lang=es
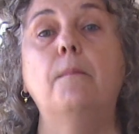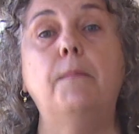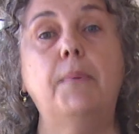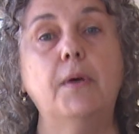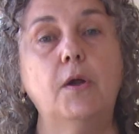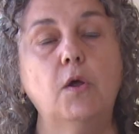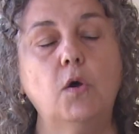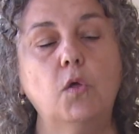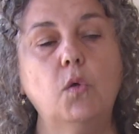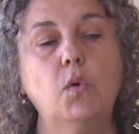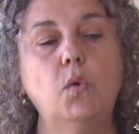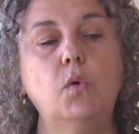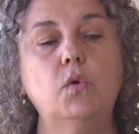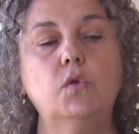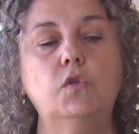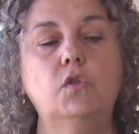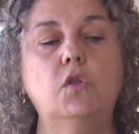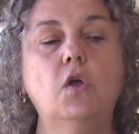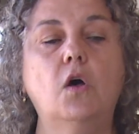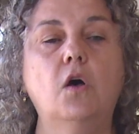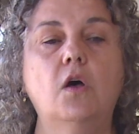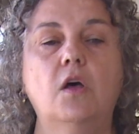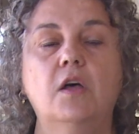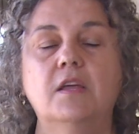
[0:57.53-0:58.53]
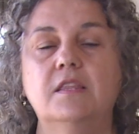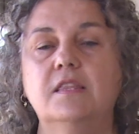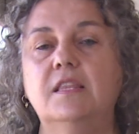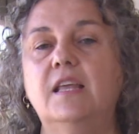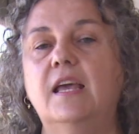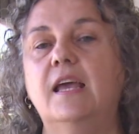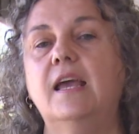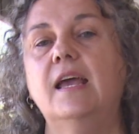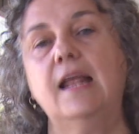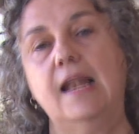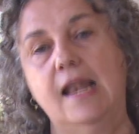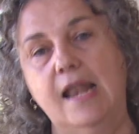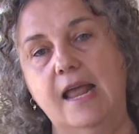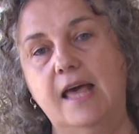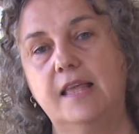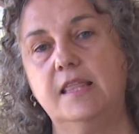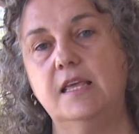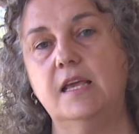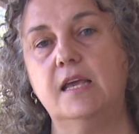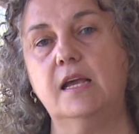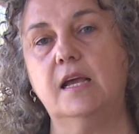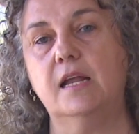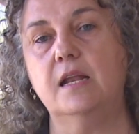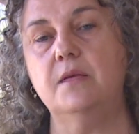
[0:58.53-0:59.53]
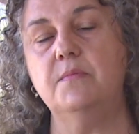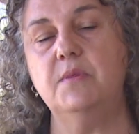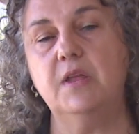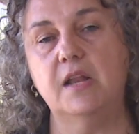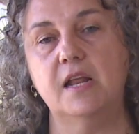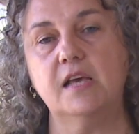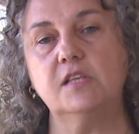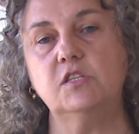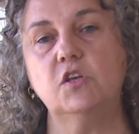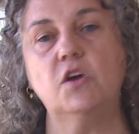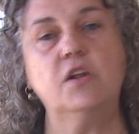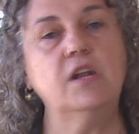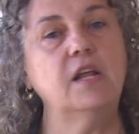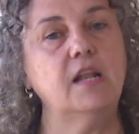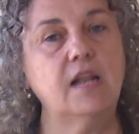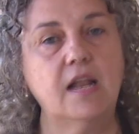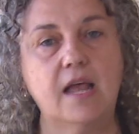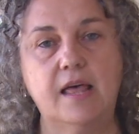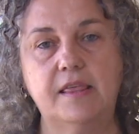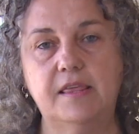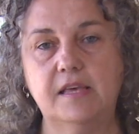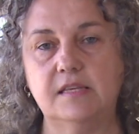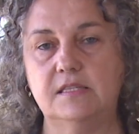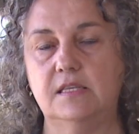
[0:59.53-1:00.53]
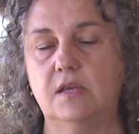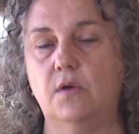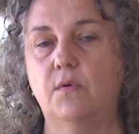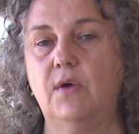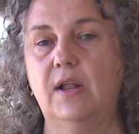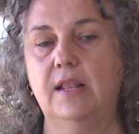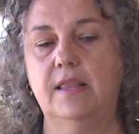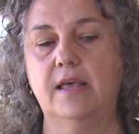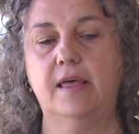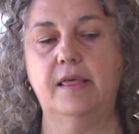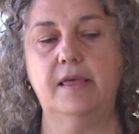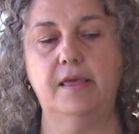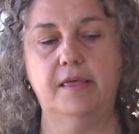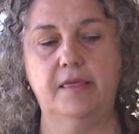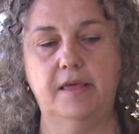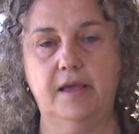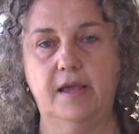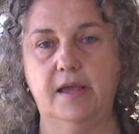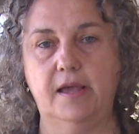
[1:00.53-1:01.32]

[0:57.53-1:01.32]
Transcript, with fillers: producto de la discriminación y las desigualdades de